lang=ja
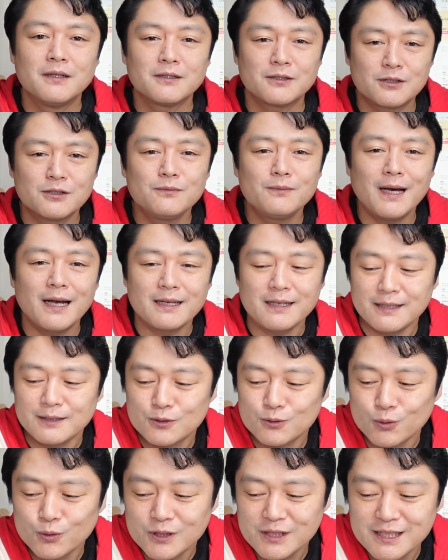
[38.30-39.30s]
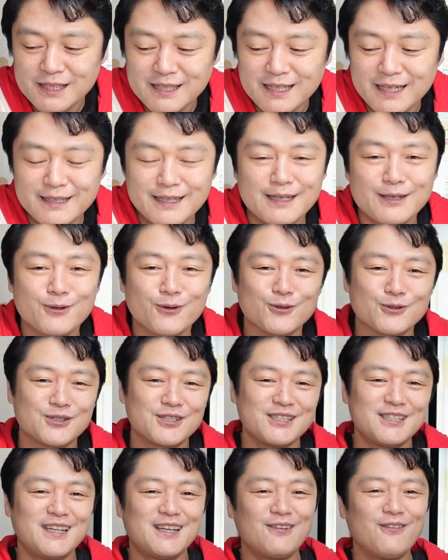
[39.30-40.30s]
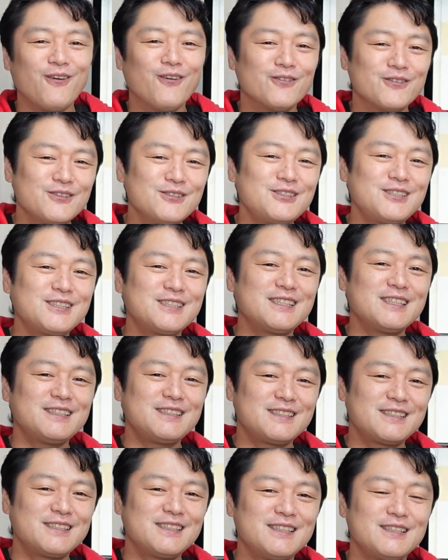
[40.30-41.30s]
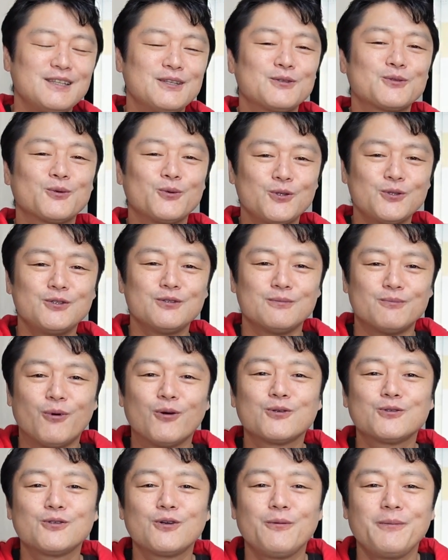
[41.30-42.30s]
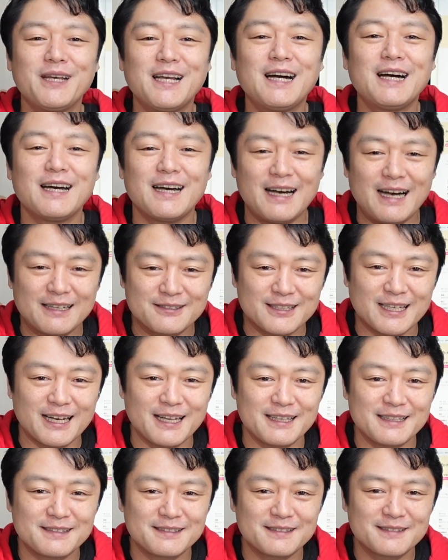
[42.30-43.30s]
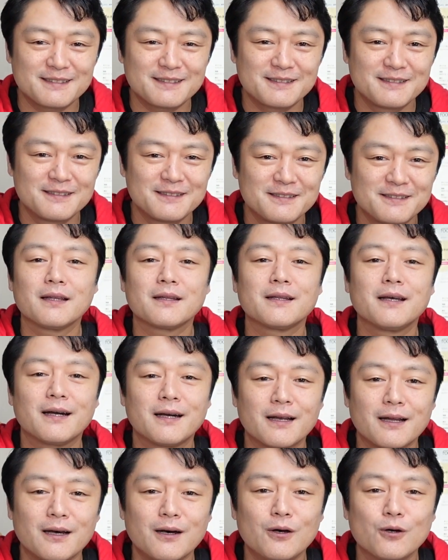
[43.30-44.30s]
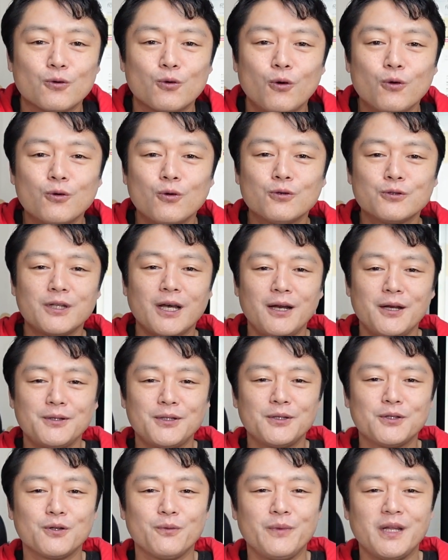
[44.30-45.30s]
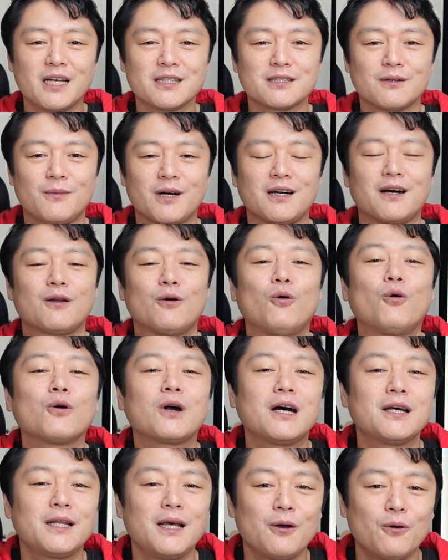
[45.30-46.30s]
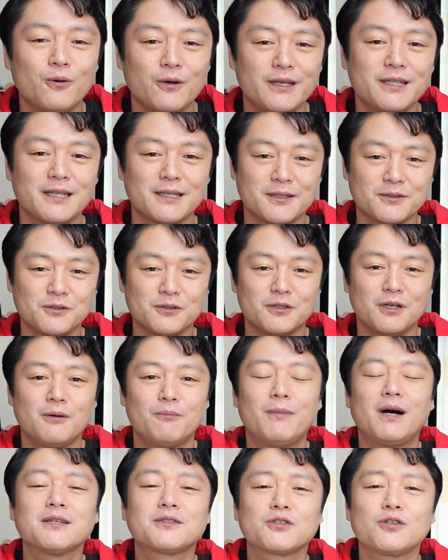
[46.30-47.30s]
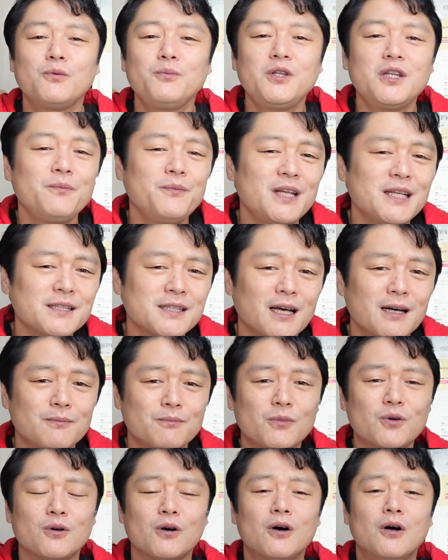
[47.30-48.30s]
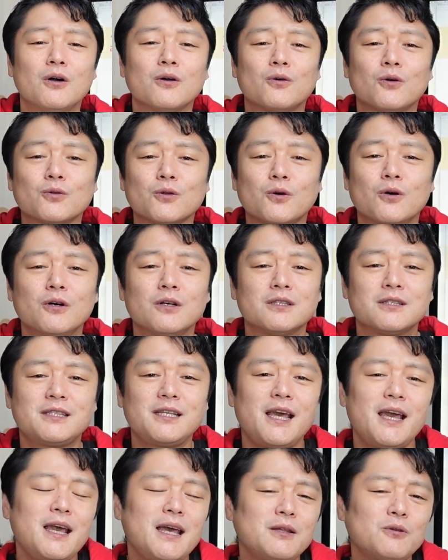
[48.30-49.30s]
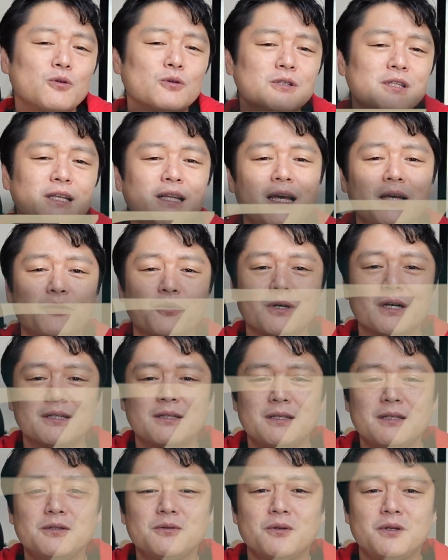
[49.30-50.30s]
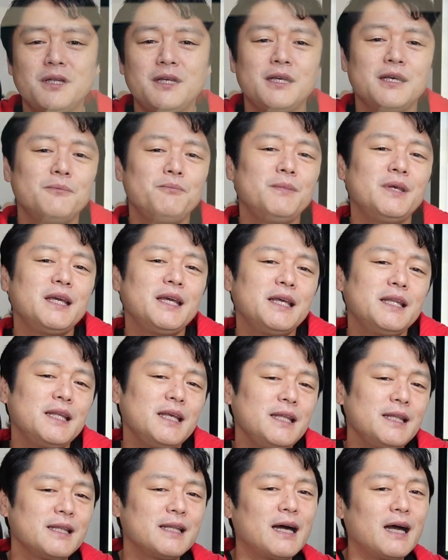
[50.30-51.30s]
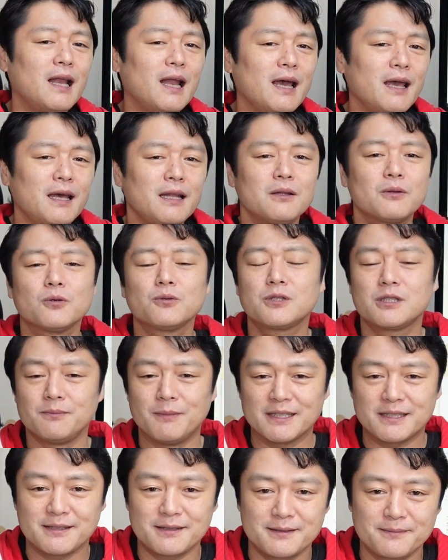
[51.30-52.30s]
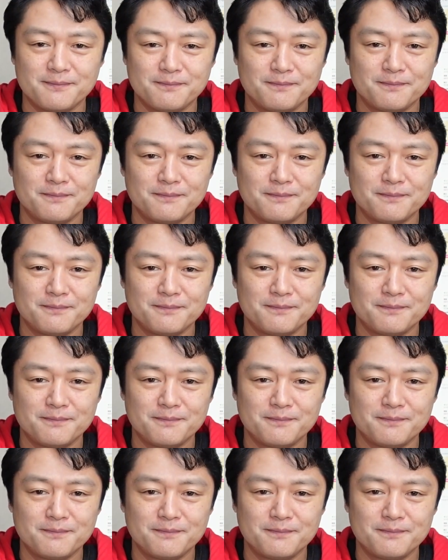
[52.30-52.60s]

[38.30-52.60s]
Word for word: つまりそちらでこちらをうししという目論みがあるからです。だから広告代理店の皆様からお金をいただくマスコミの皆さんもこの Z 世代とかっていうのに右に習えとします。